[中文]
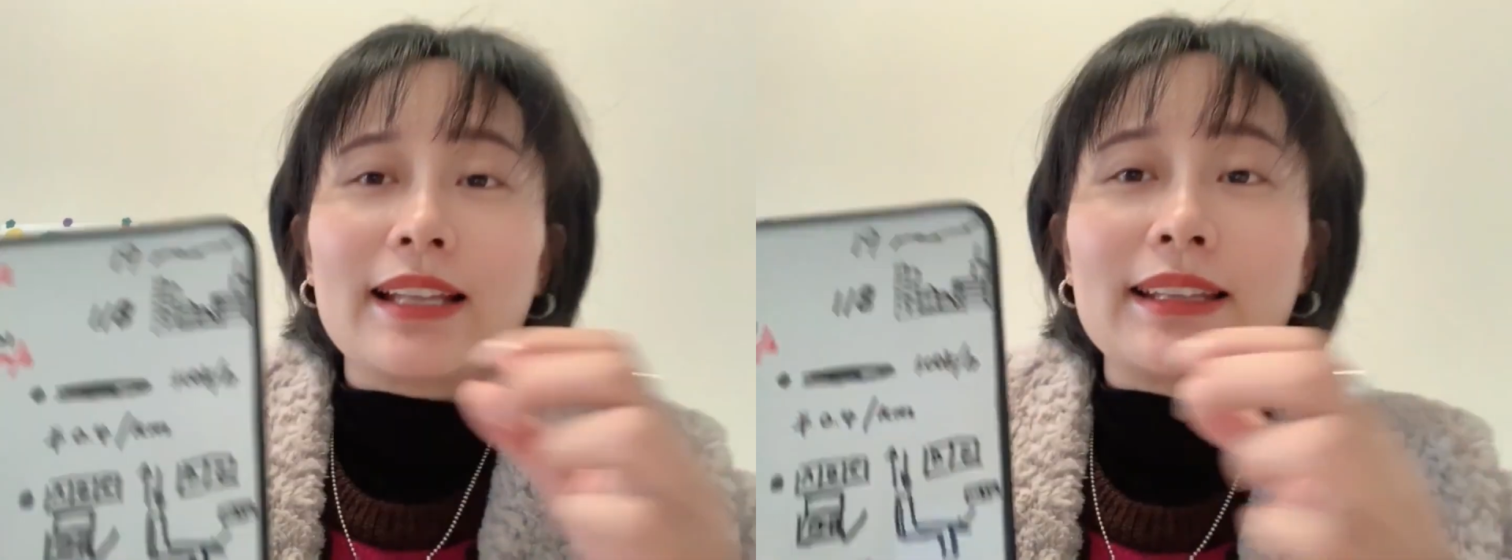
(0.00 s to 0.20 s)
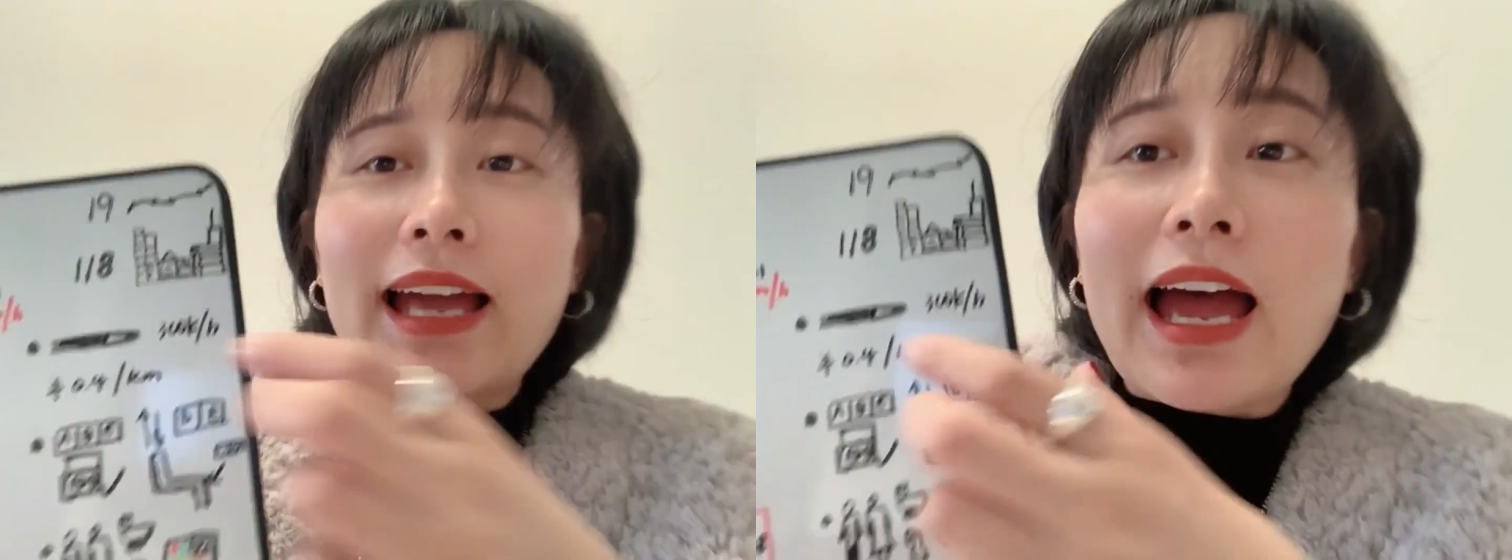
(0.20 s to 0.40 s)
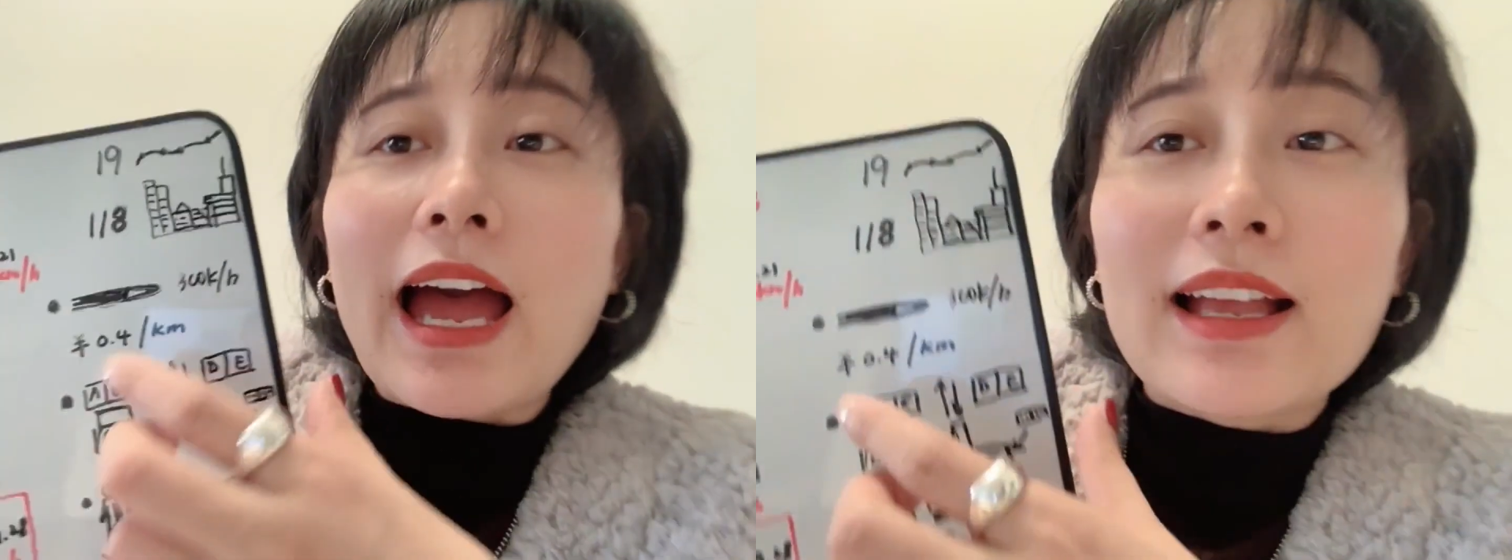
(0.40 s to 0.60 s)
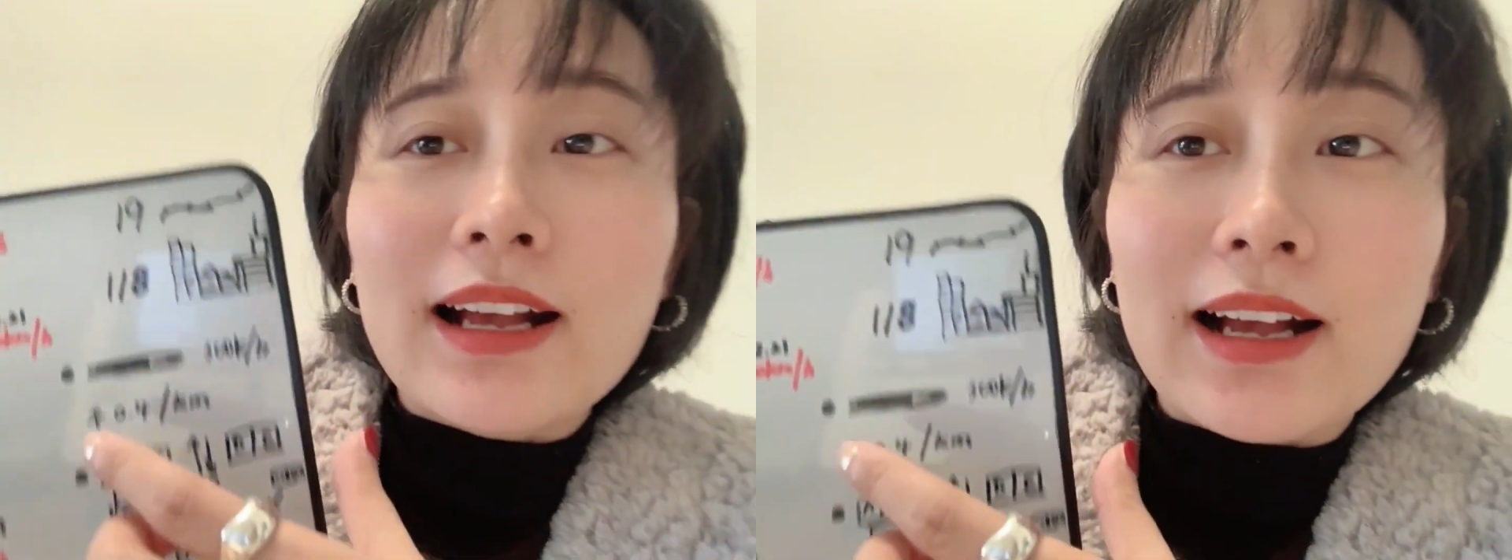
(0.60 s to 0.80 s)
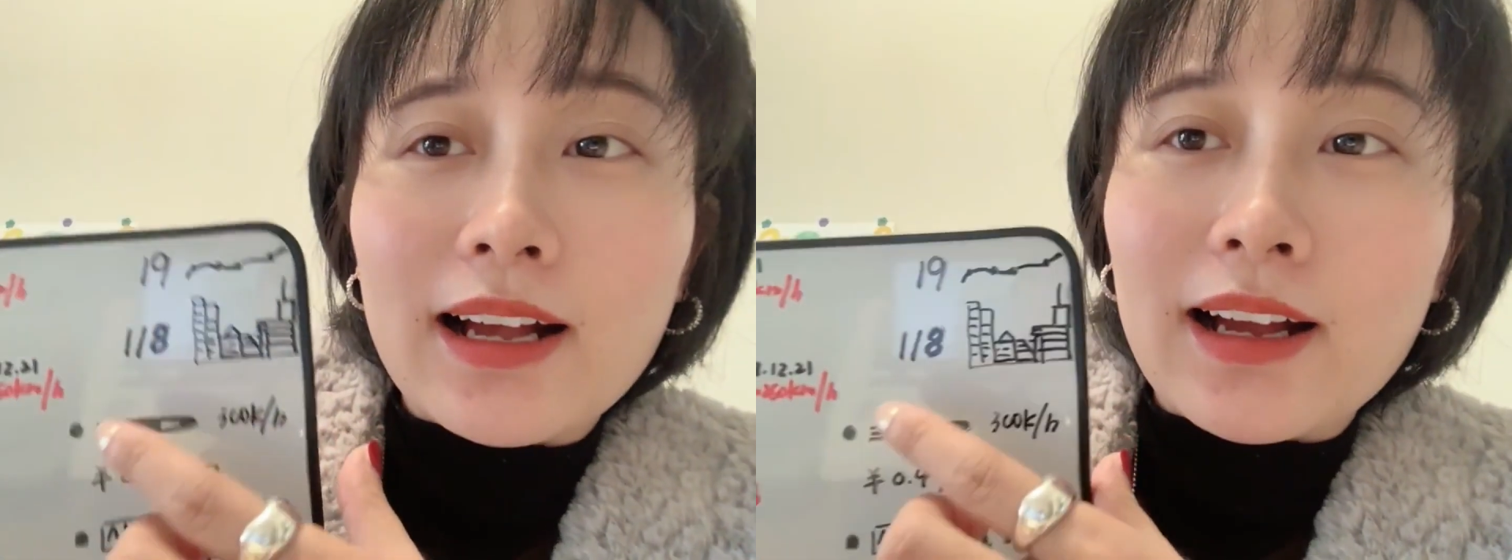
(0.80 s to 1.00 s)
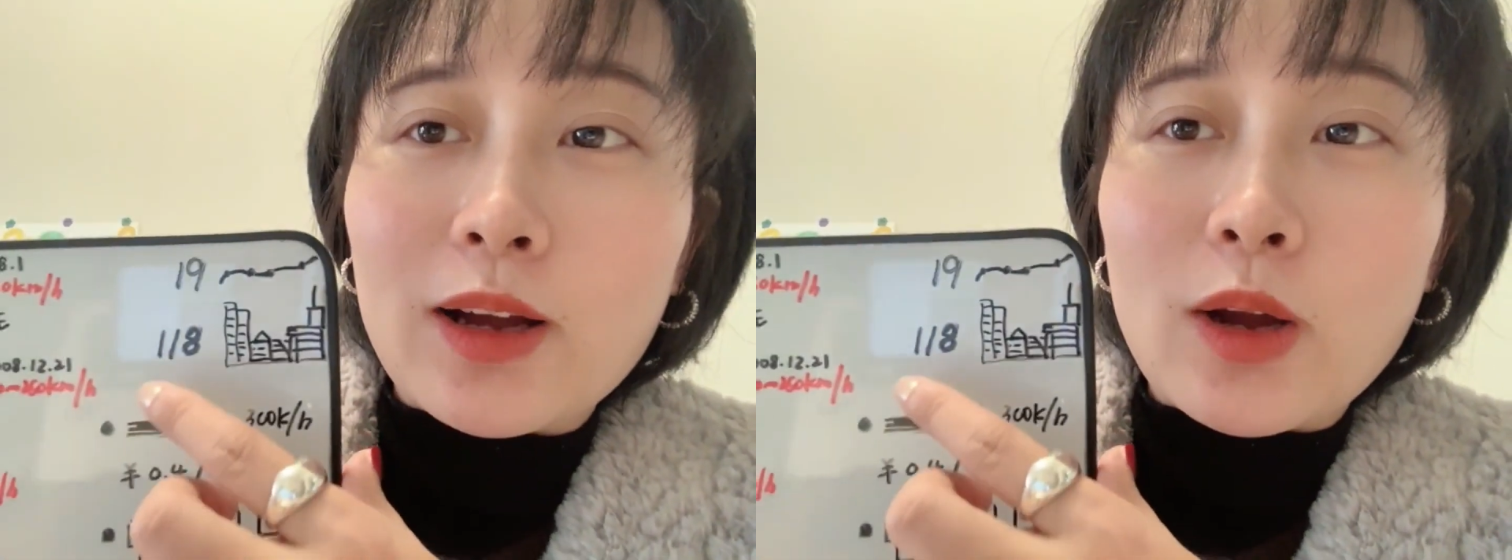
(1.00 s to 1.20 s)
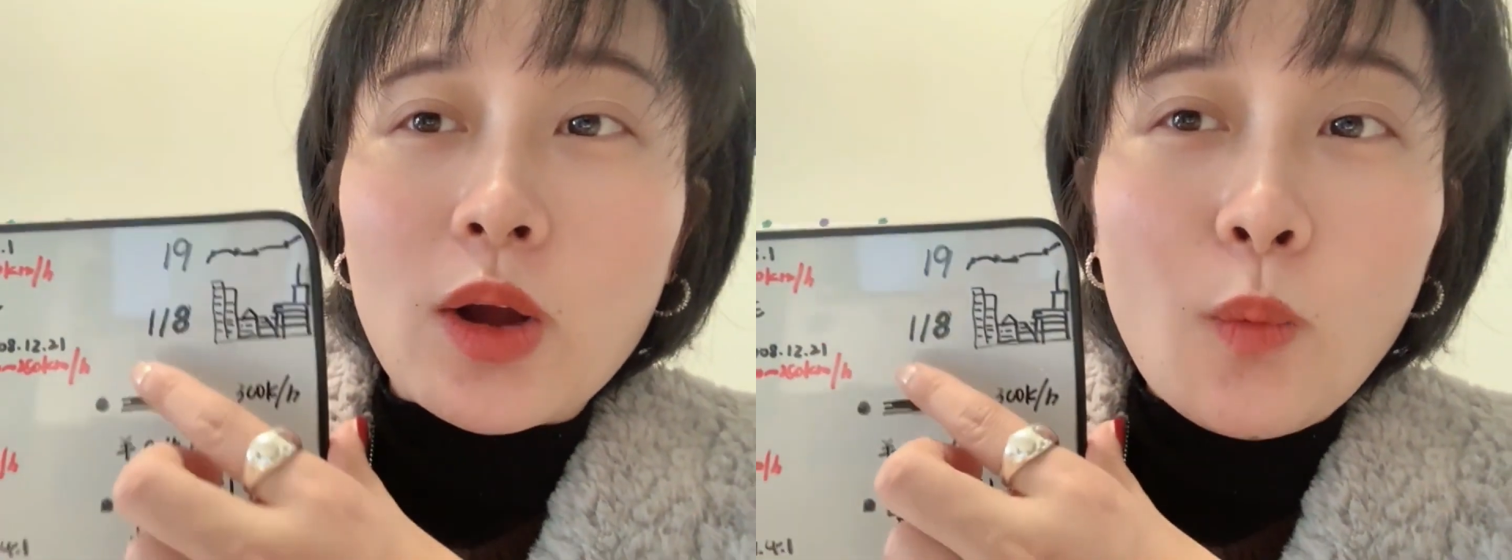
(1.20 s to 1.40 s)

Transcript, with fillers: 那呃，